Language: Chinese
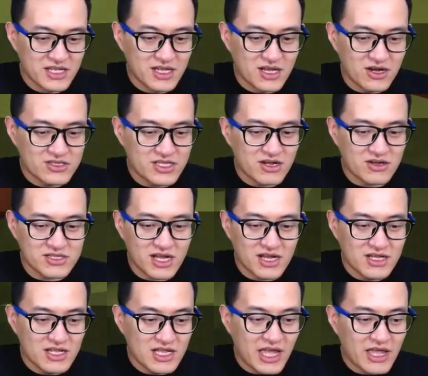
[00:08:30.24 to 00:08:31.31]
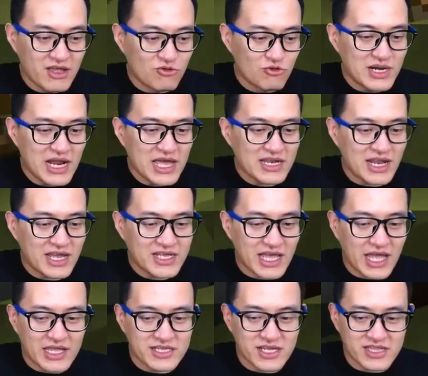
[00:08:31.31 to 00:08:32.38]
好的，好的。哎，我们来来
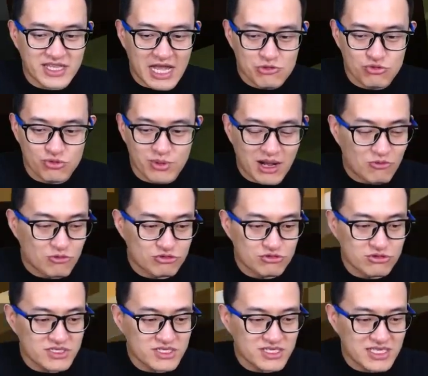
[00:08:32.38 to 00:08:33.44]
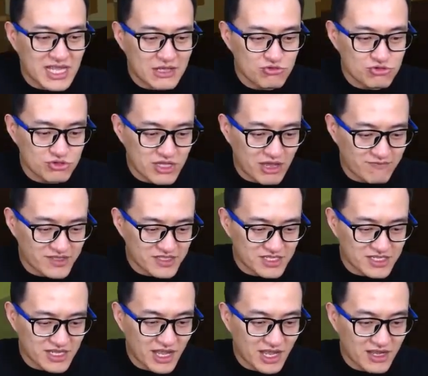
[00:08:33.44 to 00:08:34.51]
改一下难度吧，我觉得这个难度有点问
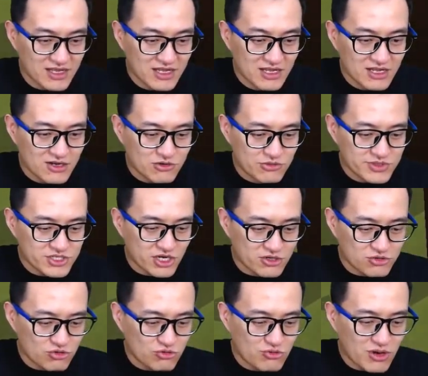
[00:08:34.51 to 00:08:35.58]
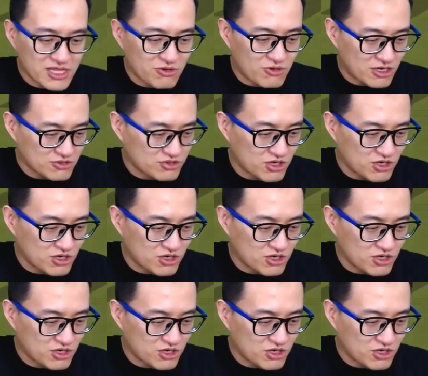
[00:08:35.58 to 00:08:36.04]
题哎。我们想要通关的话，最